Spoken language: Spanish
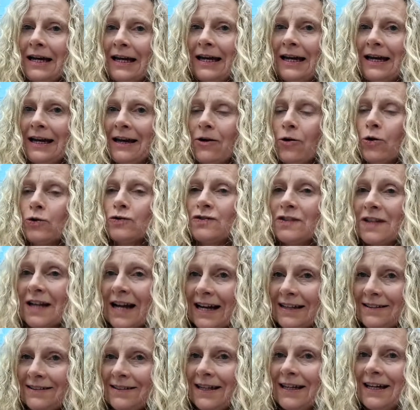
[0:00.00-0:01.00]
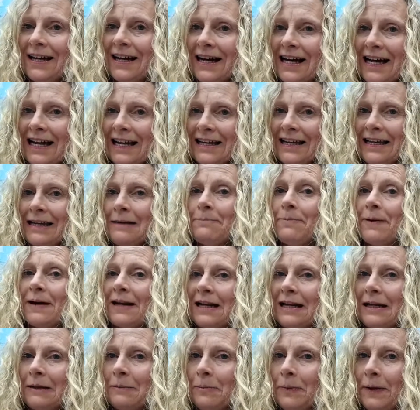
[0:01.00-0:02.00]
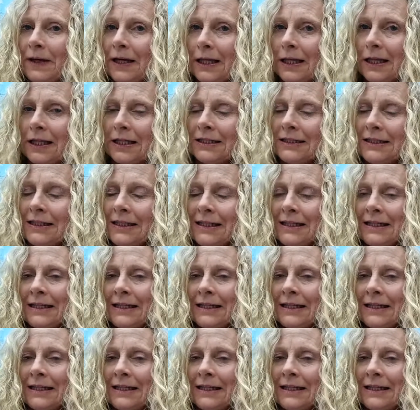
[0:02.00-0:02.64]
eh, contrate a alguien para limpieza.